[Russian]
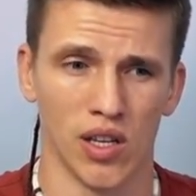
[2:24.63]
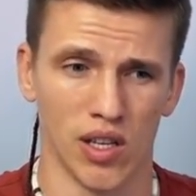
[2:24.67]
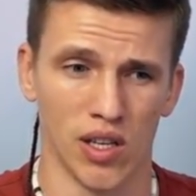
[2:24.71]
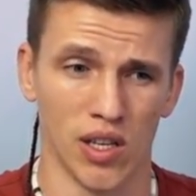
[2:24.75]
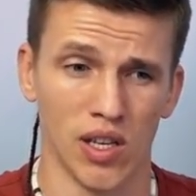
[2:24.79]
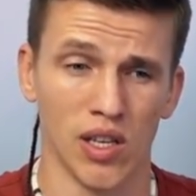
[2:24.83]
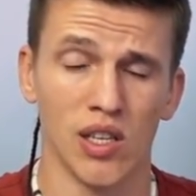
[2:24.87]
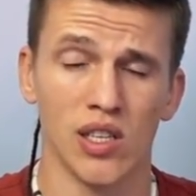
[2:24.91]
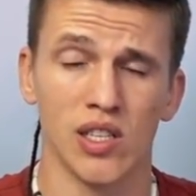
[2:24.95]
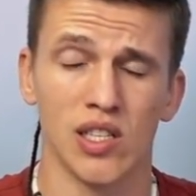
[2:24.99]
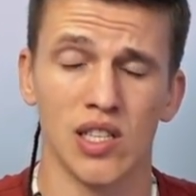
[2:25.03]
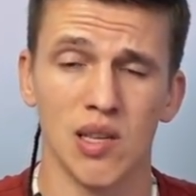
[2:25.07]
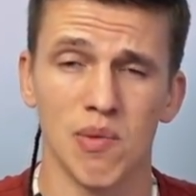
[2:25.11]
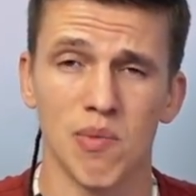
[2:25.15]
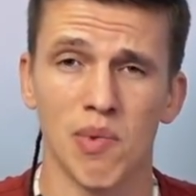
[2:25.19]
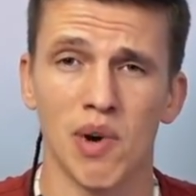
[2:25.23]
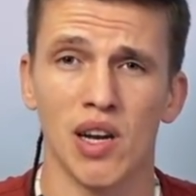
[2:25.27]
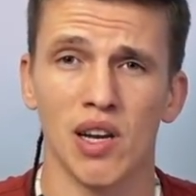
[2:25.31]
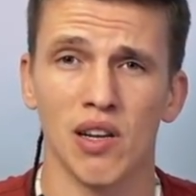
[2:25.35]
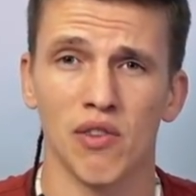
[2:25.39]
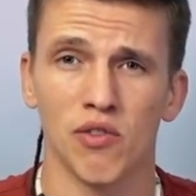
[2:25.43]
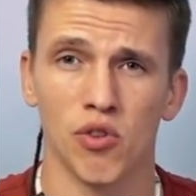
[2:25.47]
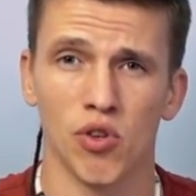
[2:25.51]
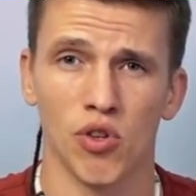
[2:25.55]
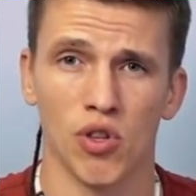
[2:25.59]
И
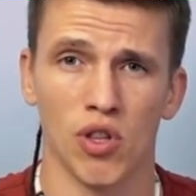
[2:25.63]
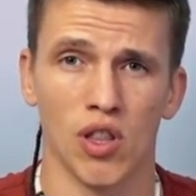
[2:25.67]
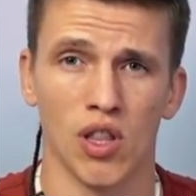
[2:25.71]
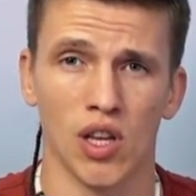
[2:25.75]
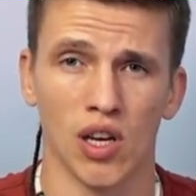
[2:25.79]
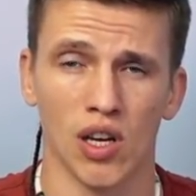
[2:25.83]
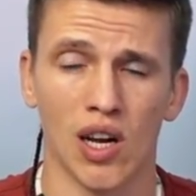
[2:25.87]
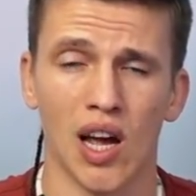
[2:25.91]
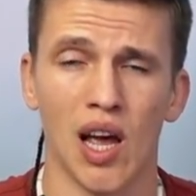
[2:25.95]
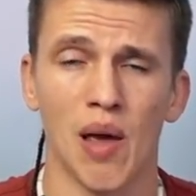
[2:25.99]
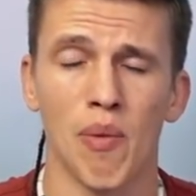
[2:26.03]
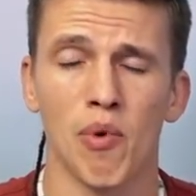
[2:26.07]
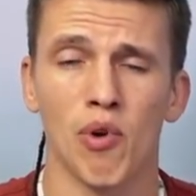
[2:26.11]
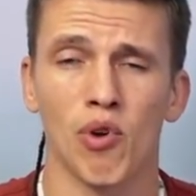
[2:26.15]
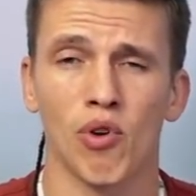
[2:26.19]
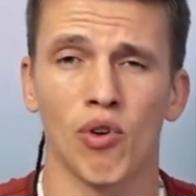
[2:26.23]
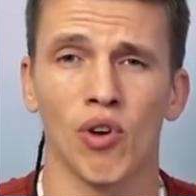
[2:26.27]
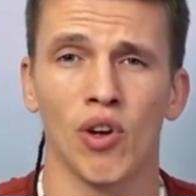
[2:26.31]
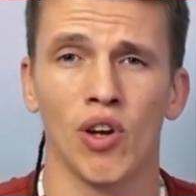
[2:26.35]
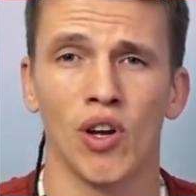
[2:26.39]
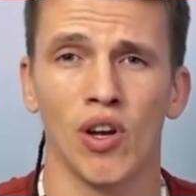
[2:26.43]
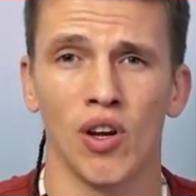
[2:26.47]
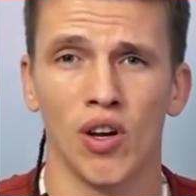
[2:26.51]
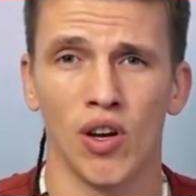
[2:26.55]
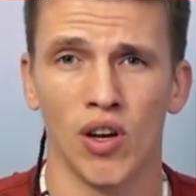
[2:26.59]
снимали все это на камеру,
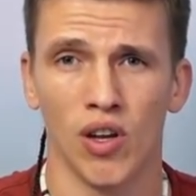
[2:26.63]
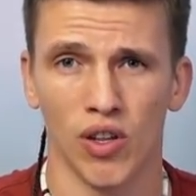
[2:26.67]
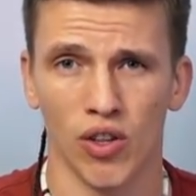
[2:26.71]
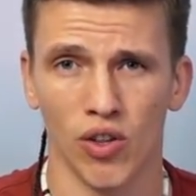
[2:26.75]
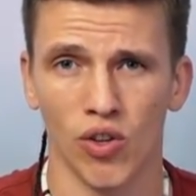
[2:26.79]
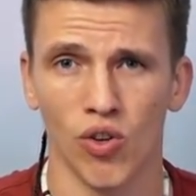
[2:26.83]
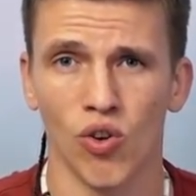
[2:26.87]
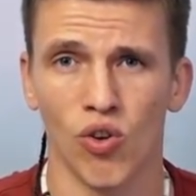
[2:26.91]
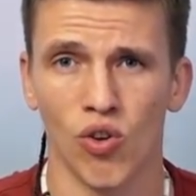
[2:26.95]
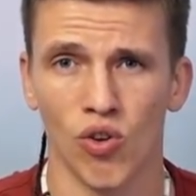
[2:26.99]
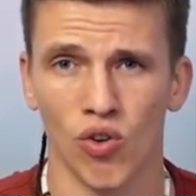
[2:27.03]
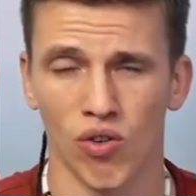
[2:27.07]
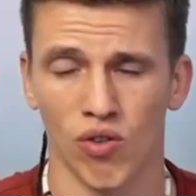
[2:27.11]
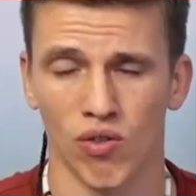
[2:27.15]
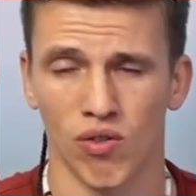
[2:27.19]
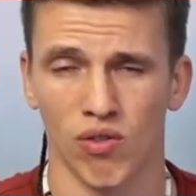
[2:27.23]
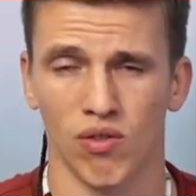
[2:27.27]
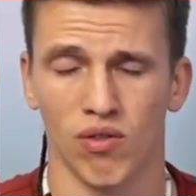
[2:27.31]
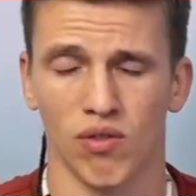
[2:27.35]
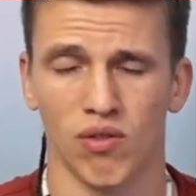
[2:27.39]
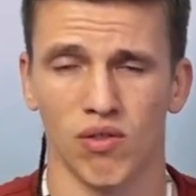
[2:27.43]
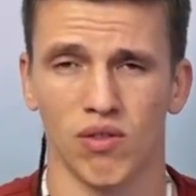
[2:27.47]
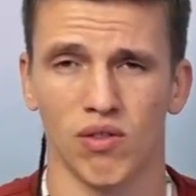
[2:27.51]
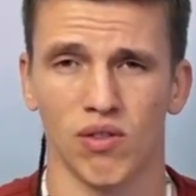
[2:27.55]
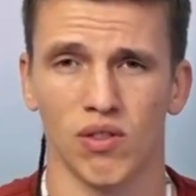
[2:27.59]
но,
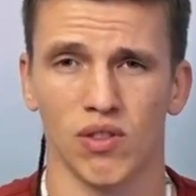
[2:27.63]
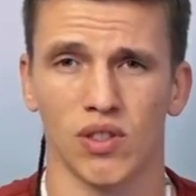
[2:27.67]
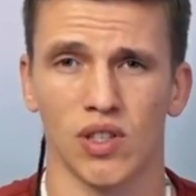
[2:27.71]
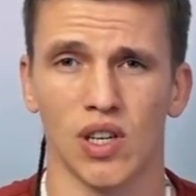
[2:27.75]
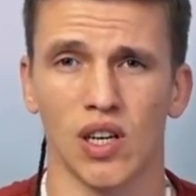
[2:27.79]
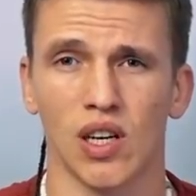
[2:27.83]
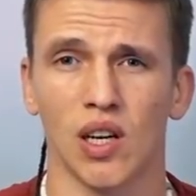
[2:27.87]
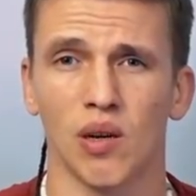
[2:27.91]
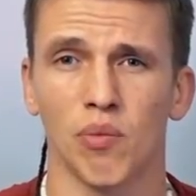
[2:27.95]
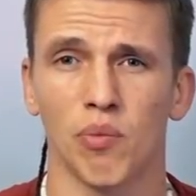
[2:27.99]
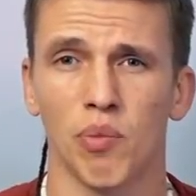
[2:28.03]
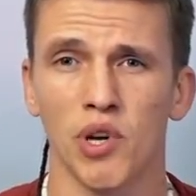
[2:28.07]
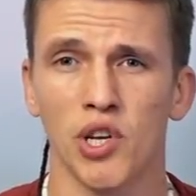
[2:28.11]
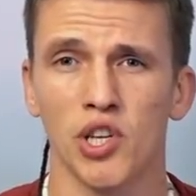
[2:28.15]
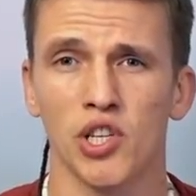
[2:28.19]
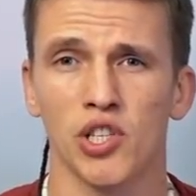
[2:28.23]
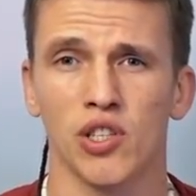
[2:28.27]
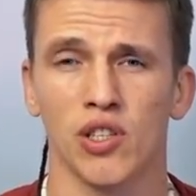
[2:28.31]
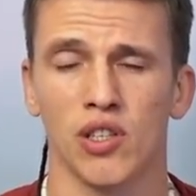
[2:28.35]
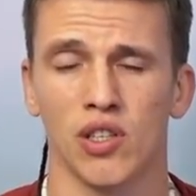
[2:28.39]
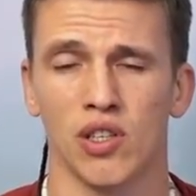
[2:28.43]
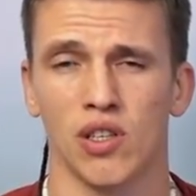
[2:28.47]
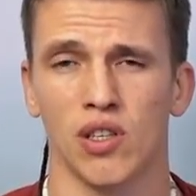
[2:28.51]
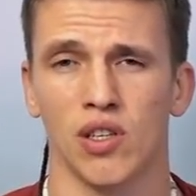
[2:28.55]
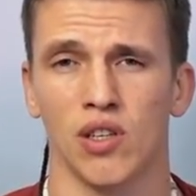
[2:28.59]
как
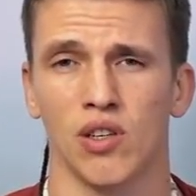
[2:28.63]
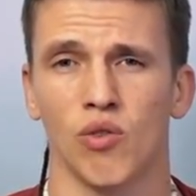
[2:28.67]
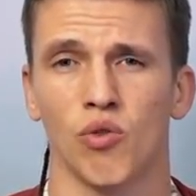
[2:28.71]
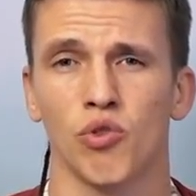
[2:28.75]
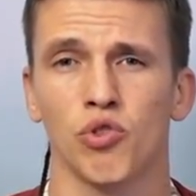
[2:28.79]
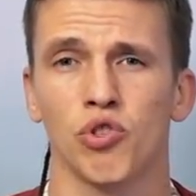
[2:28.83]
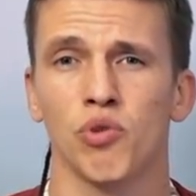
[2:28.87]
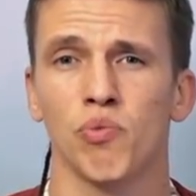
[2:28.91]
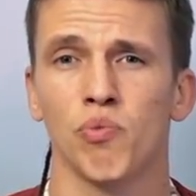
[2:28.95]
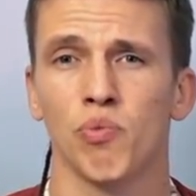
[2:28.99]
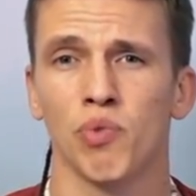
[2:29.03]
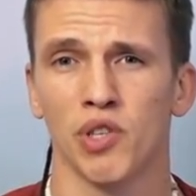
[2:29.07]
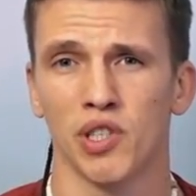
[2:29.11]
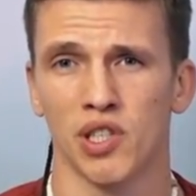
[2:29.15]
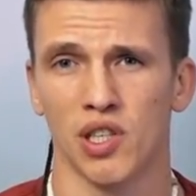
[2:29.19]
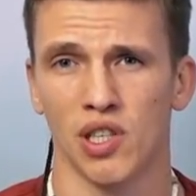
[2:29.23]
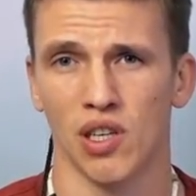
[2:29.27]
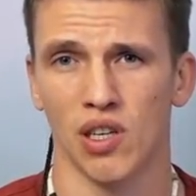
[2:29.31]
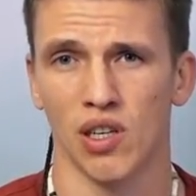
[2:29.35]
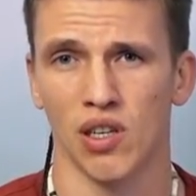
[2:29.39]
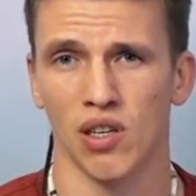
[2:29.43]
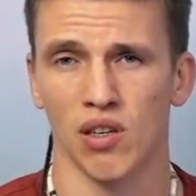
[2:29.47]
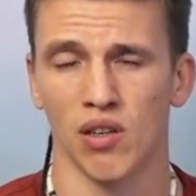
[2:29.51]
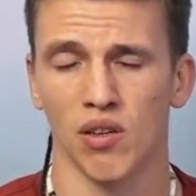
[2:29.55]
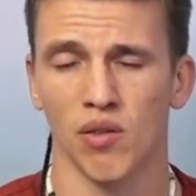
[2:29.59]
обычно, очень
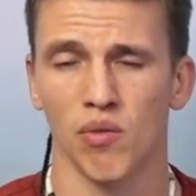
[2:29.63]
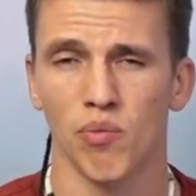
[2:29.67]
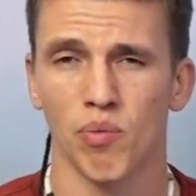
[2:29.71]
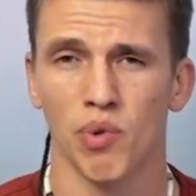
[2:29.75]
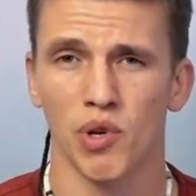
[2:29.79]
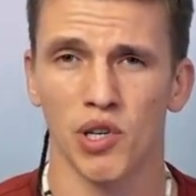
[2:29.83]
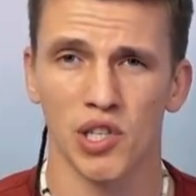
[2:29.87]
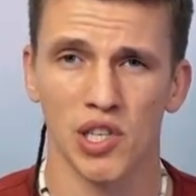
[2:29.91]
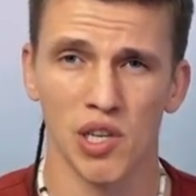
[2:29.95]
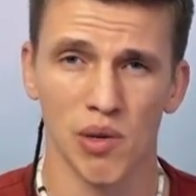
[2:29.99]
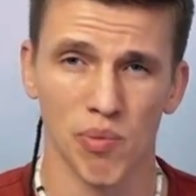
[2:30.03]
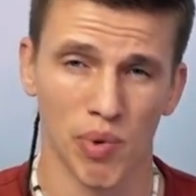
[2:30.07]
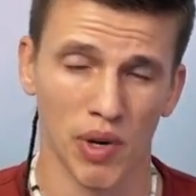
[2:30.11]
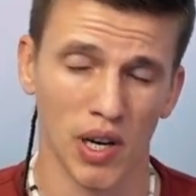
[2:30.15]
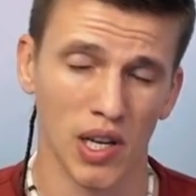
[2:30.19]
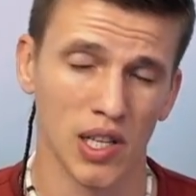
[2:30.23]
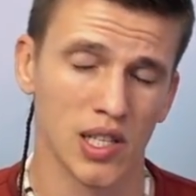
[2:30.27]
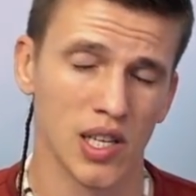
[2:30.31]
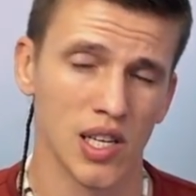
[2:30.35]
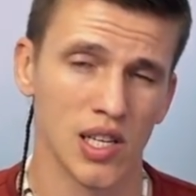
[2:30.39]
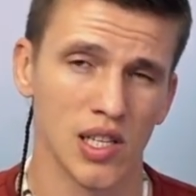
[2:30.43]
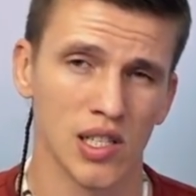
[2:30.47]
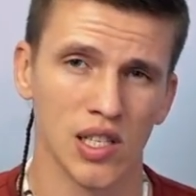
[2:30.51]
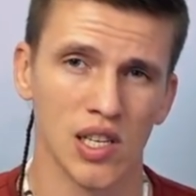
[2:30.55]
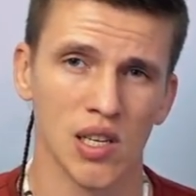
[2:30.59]
быстро пришли
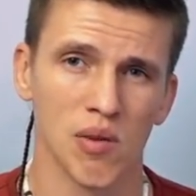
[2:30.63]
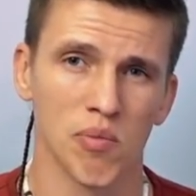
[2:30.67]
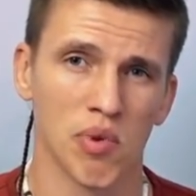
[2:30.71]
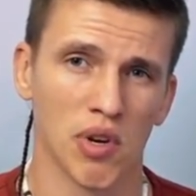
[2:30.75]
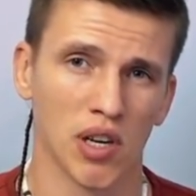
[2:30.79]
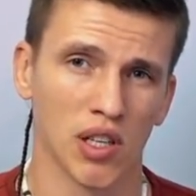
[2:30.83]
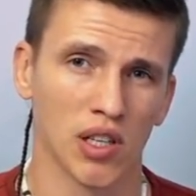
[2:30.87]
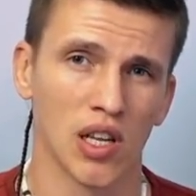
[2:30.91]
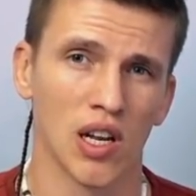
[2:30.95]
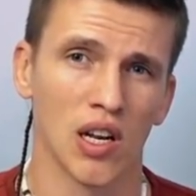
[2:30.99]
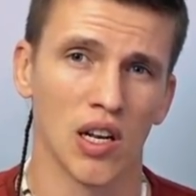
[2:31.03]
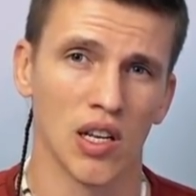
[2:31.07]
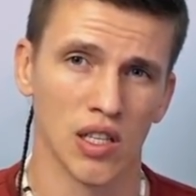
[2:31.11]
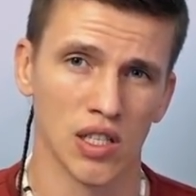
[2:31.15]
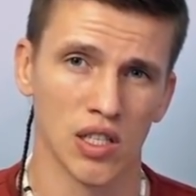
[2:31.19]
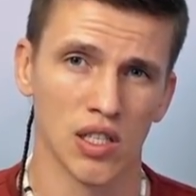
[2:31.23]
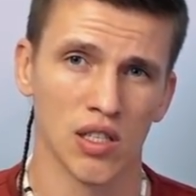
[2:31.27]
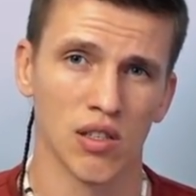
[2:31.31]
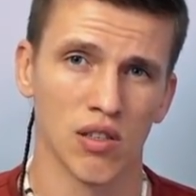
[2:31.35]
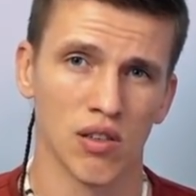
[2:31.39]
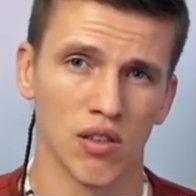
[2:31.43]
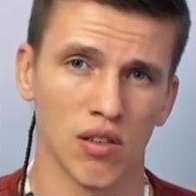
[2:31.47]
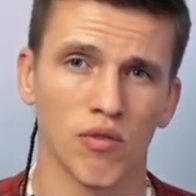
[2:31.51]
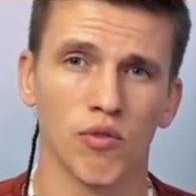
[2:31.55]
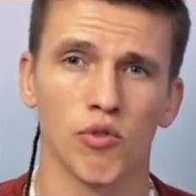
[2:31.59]
полицейские и прогнали нас
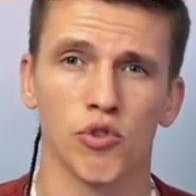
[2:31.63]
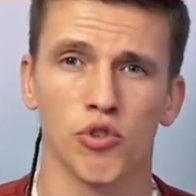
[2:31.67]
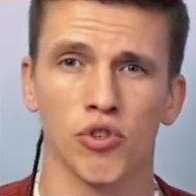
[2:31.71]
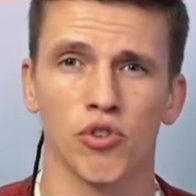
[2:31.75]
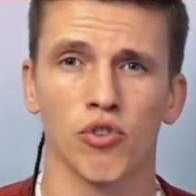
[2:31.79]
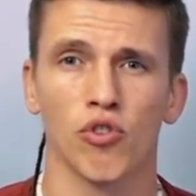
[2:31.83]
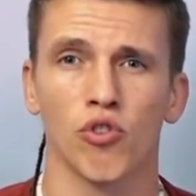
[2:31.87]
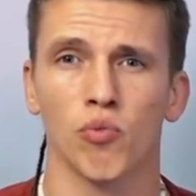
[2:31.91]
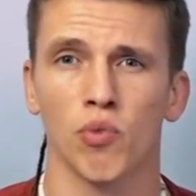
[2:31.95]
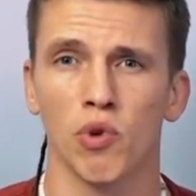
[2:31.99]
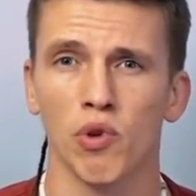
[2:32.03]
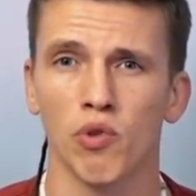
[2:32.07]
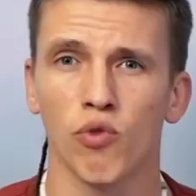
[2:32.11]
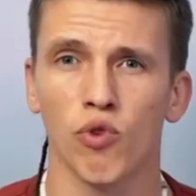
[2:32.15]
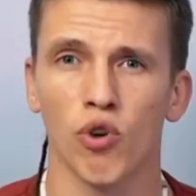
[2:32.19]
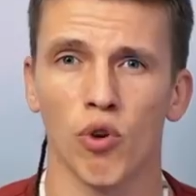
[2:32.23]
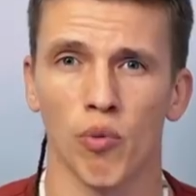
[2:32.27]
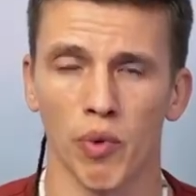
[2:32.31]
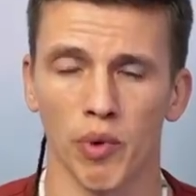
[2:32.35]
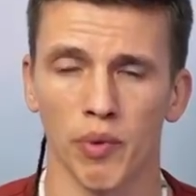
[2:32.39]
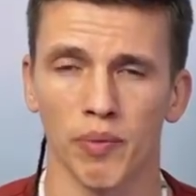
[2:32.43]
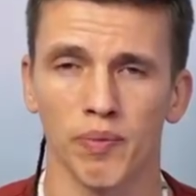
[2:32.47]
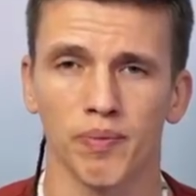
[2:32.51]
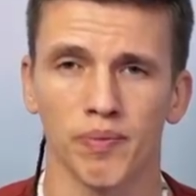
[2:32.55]
в очень грубой форме.